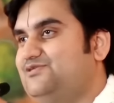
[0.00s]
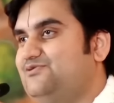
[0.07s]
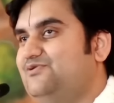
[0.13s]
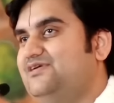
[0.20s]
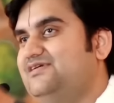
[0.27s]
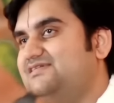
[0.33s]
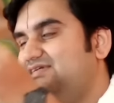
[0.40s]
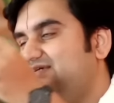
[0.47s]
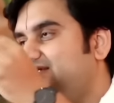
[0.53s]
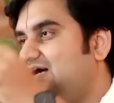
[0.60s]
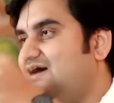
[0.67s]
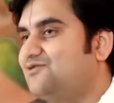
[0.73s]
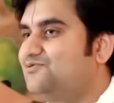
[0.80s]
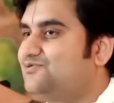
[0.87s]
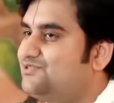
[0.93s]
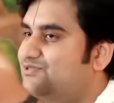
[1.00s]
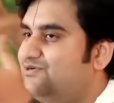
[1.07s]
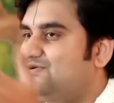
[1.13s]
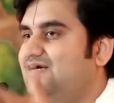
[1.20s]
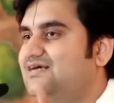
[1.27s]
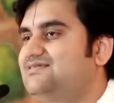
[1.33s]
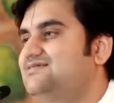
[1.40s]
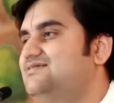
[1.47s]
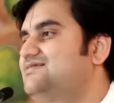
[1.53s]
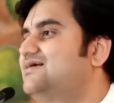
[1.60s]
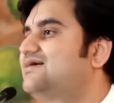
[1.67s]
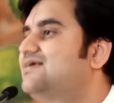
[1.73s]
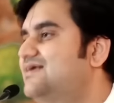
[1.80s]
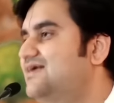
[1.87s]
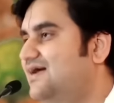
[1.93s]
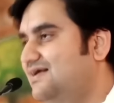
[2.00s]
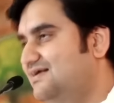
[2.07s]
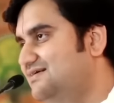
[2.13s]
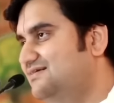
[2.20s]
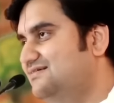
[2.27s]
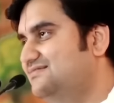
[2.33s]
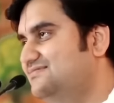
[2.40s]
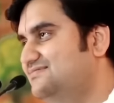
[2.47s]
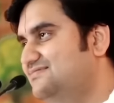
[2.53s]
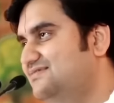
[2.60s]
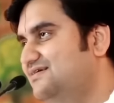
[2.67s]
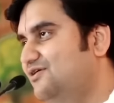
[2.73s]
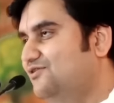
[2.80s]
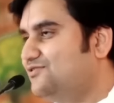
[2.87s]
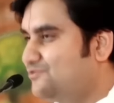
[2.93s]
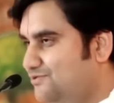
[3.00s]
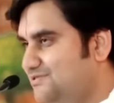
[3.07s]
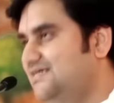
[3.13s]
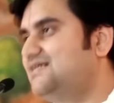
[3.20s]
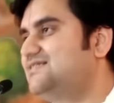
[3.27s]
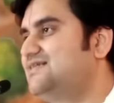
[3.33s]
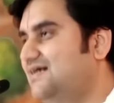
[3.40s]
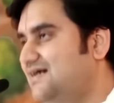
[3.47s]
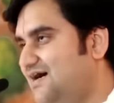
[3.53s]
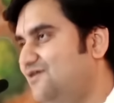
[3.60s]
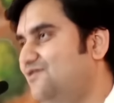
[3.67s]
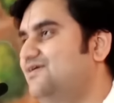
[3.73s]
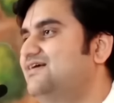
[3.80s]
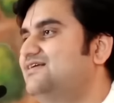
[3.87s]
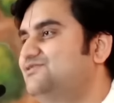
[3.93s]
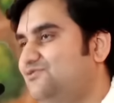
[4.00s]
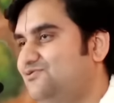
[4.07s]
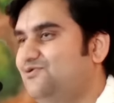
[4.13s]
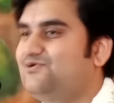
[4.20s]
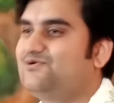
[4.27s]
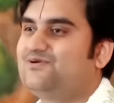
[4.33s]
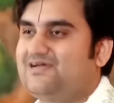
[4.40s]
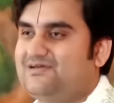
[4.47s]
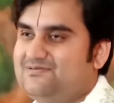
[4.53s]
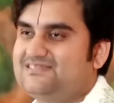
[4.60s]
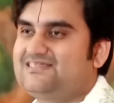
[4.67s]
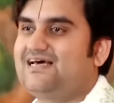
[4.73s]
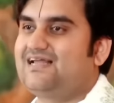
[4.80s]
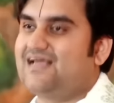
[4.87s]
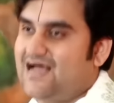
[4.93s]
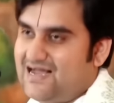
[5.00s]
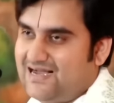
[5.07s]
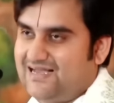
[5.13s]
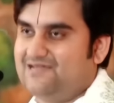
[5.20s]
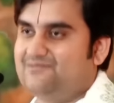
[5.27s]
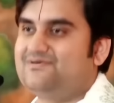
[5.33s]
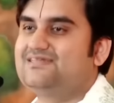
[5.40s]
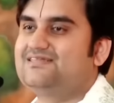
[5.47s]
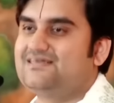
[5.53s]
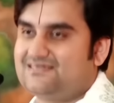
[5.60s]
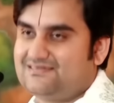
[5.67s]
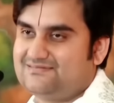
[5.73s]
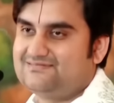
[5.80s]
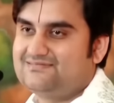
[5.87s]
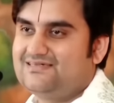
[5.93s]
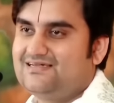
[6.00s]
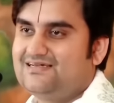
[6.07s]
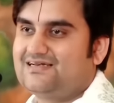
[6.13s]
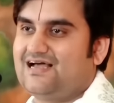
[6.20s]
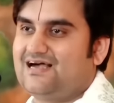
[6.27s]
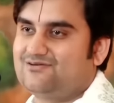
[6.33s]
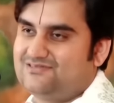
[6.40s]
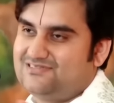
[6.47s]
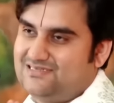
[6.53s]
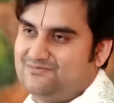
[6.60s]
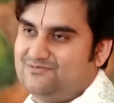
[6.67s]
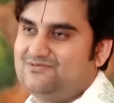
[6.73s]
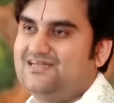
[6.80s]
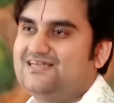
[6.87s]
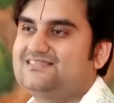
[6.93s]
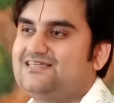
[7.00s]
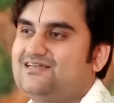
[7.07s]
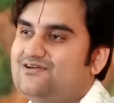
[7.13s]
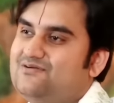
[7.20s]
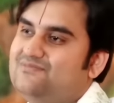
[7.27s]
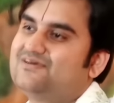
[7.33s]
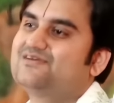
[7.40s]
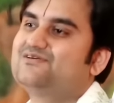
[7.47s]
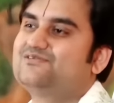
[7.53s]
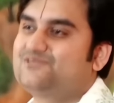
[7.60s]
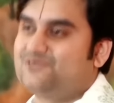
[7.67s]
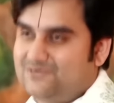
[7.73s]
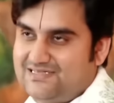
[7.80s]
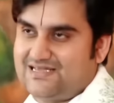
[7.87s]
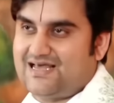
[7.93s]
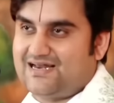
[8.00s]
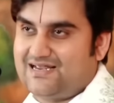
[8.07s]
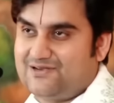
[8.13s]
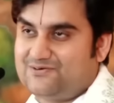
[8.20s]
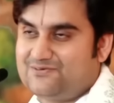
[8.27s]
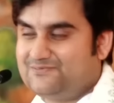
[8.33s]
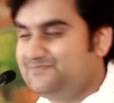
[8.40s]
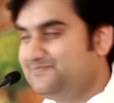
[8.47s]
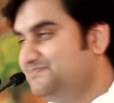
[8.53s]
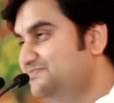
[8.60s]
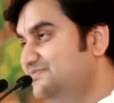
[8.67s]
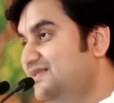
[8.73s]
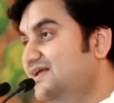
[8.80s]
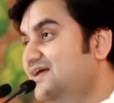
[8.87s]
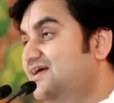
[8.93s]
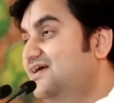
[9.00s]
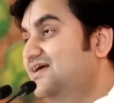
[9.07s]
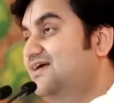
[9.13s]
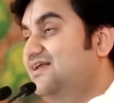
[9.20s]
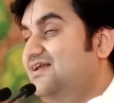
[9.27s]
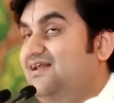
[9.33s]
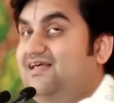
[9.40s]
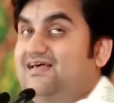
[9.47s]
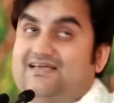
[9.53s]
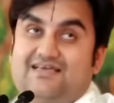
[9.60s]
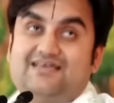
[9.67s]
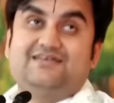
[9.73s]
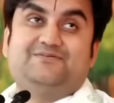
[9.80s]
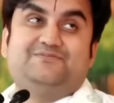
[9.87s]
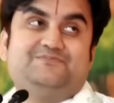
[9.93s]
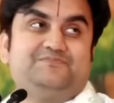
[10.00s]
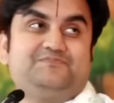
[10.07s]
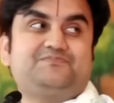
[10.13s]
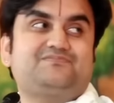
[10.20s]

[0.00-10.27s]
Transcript: किशोरी जी ठाकुर जी और अष्ट सखियां हैं और दो चार सखा हो रहे हैं जो रो रो के बेचारे आ गए भीतर ठाकुर जी हम ले चलो हमें क्यों छोड़ जा रहे हो लेकिन